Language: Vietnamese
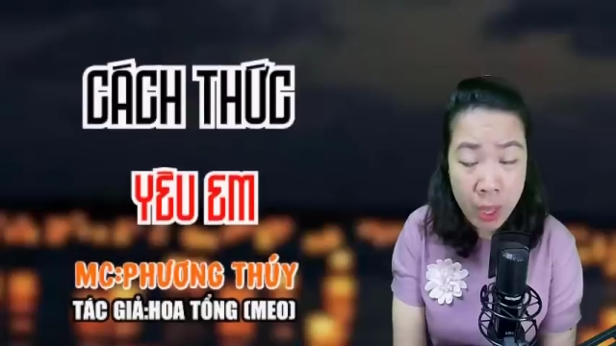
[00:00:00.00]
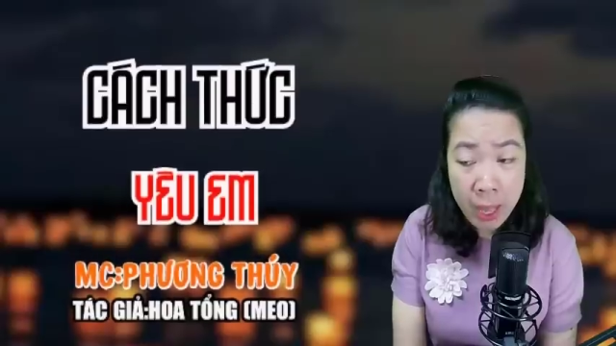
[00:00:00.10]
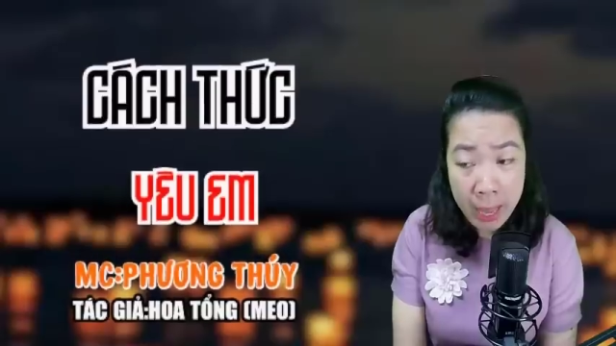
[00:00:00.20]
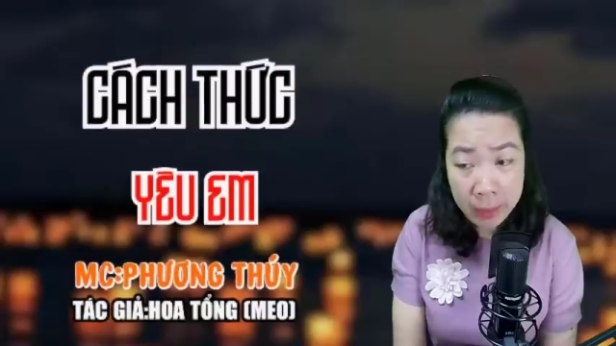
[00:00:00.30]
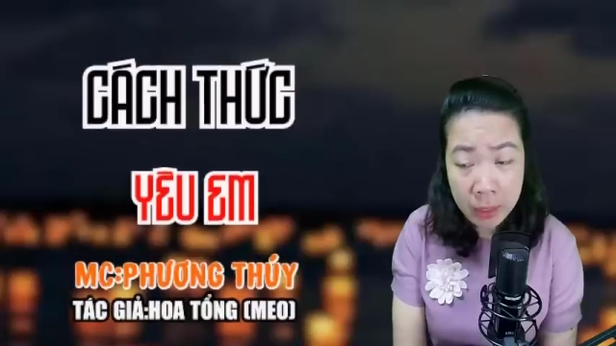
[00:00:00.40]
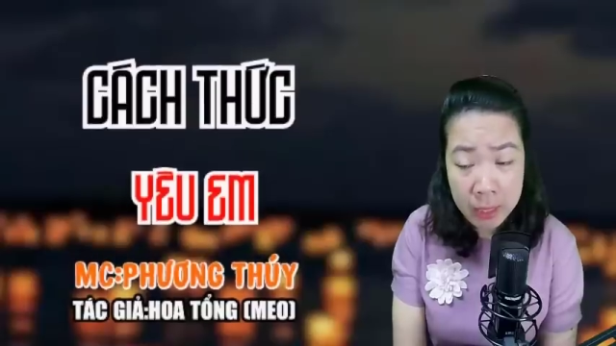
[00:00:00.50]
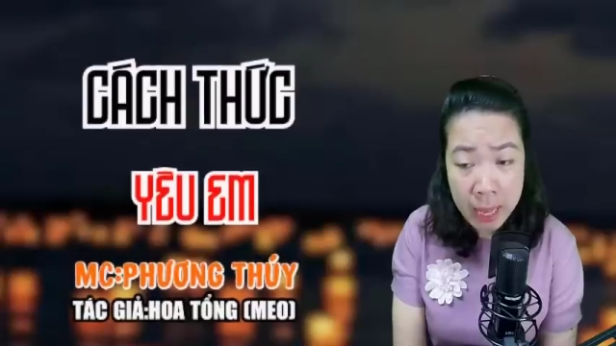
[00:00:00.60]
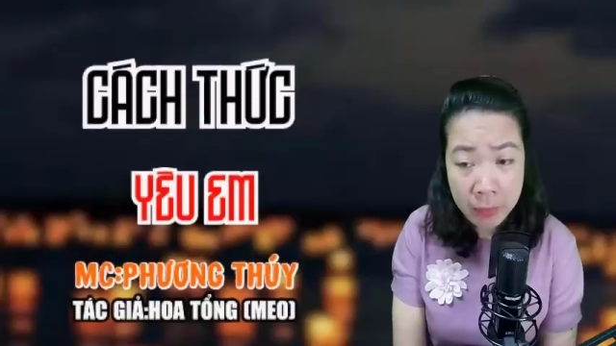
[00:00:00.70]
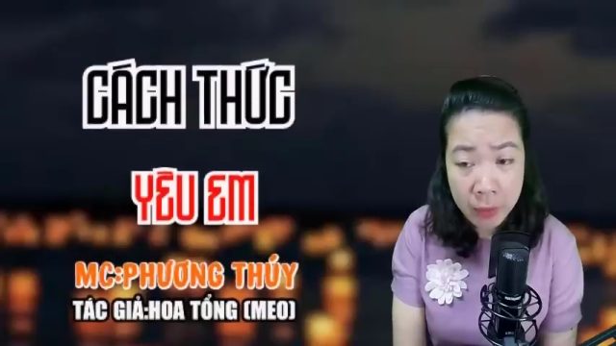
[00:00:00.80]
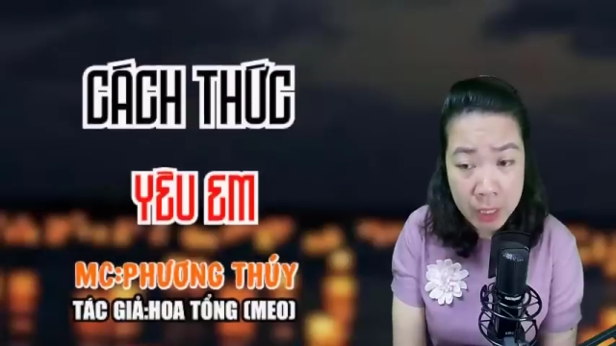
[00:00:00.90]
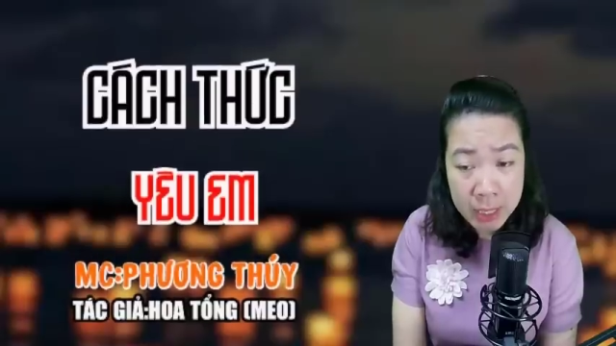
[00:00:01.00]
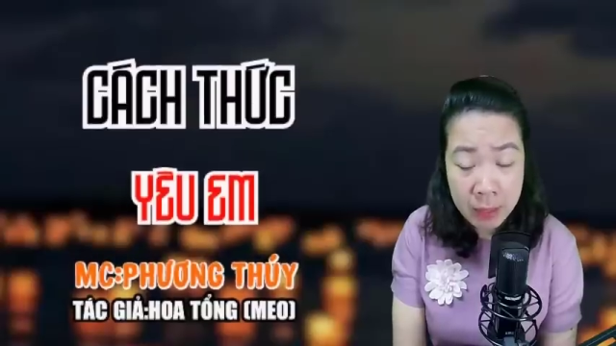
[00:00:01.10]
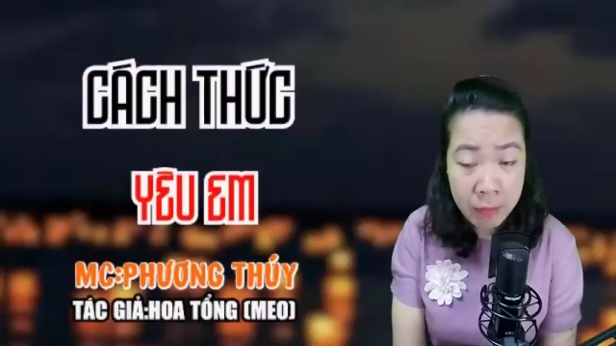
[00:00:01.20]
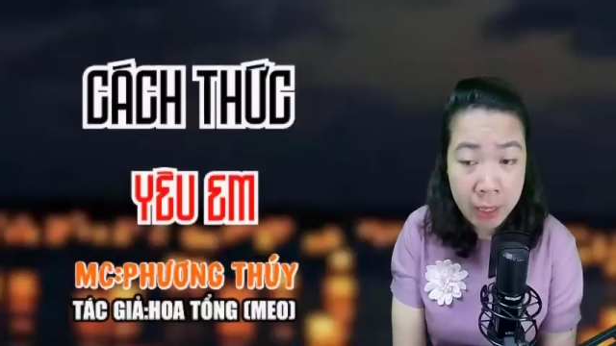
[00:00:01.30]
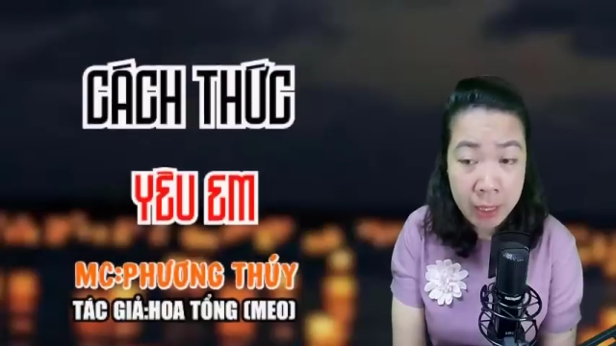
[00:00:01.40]
Hạ Tử Lan với danh
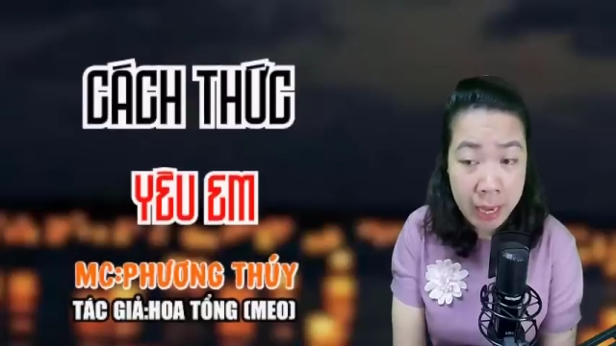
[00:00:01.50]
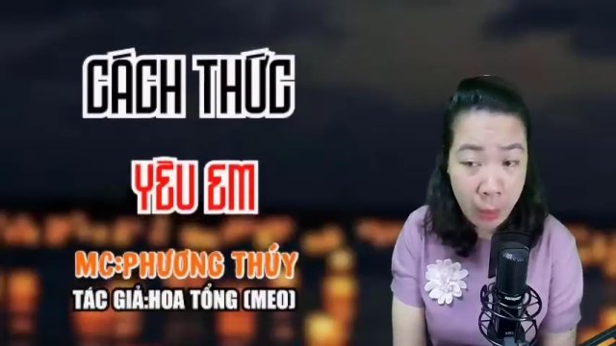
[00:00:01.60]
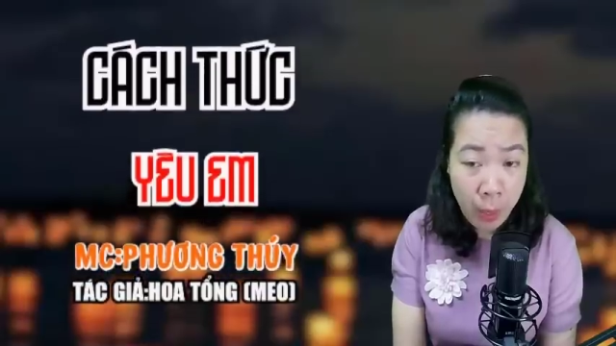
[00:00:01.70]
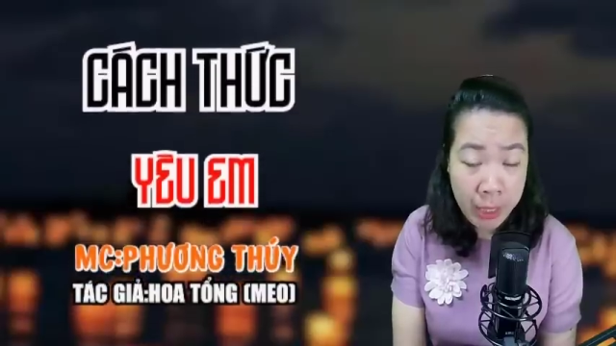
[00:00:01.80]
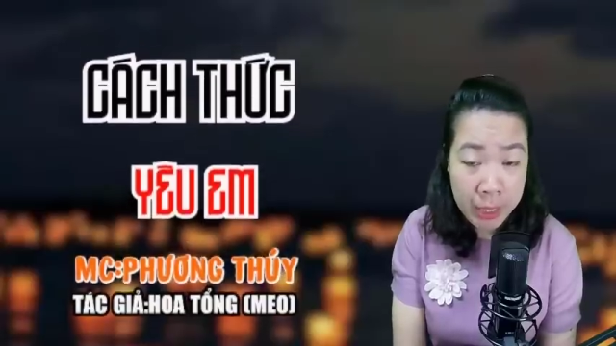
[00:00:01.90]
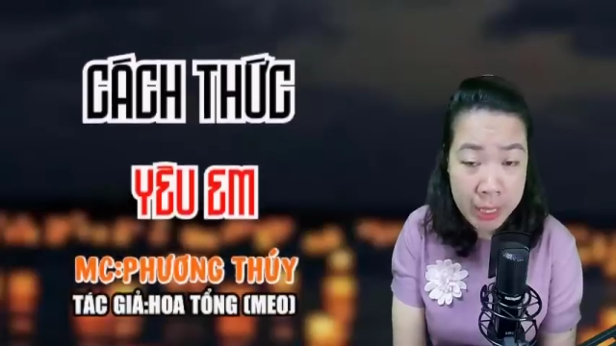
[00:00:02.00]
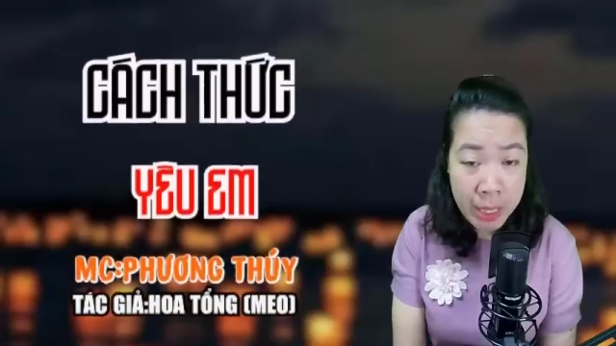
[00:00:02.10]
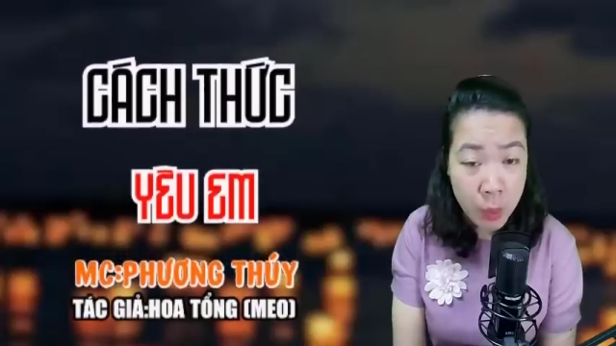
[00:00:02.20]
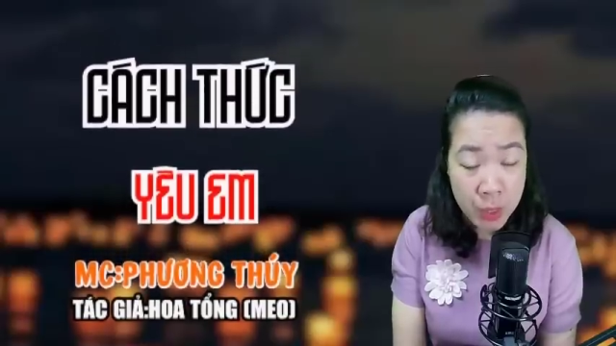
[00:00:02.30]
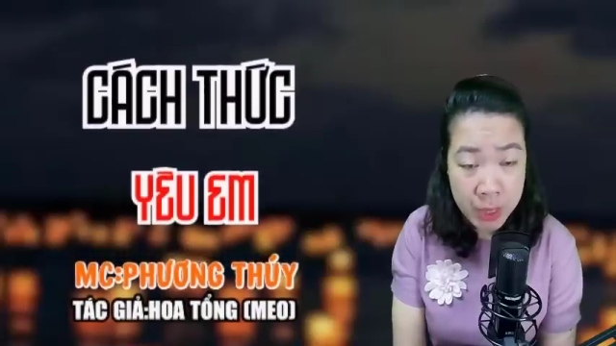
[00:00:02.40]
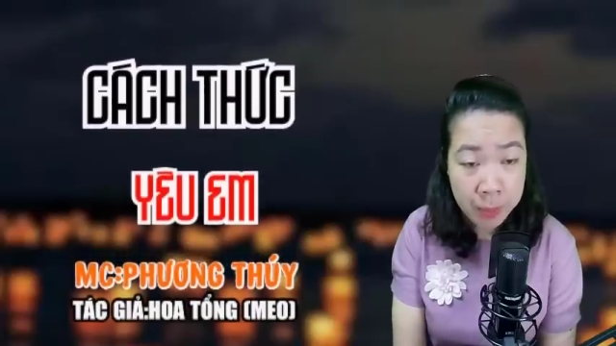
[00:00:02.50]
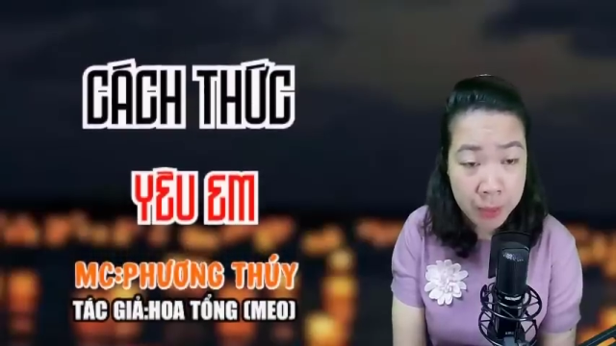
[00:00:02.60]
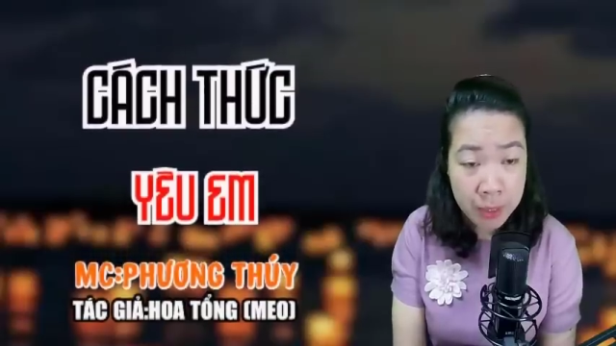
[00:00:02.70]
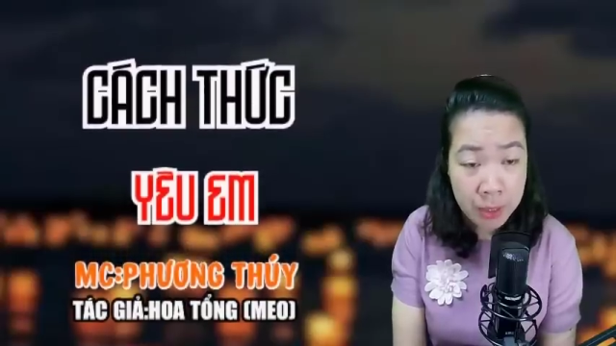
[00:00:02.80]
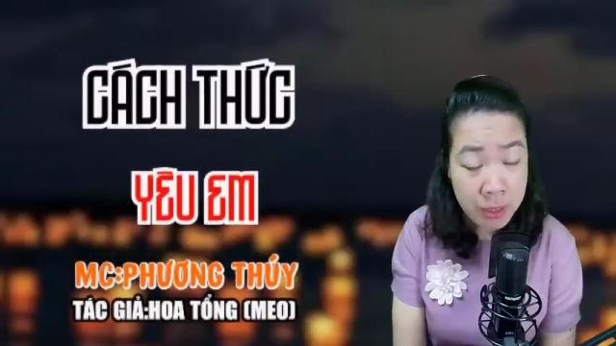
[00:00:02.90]
phận là quản lý của Diệp
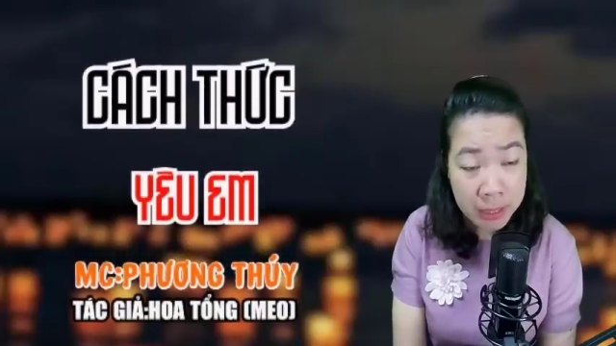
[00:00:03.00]
Tứ,